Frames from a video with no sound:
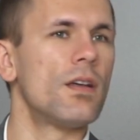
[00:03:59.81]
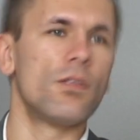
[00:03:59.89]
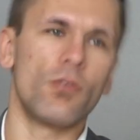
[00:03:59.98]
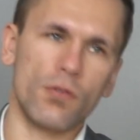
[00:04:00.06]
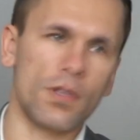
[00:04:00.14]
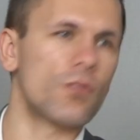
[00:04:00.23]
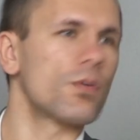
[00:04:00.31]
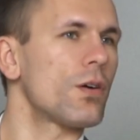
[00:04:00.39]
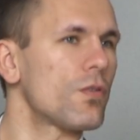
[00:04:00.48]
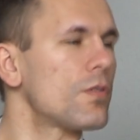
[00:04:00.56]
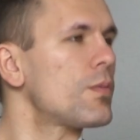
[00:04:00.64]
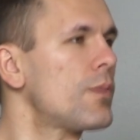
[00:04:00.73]
no to ta druga
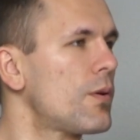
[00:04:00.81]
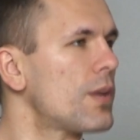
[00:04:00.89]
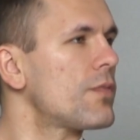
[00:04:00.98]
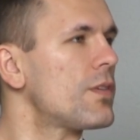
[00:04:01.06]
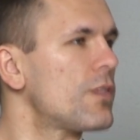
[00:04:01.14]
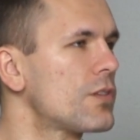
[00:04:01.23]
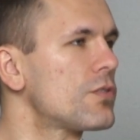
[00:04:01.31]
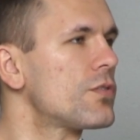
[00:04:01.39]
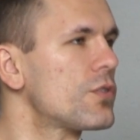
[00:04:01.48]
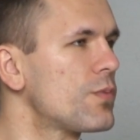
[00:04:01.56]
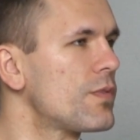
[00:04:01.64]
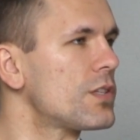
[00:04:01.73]
osoba ma łatwiej zacząć
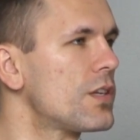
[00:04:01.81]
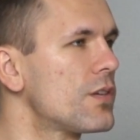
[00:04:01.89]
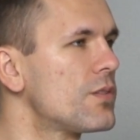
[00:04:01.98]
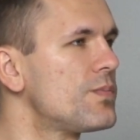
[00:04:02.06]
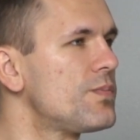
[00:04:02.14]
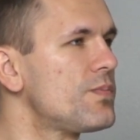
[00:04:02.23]
coś poważnego.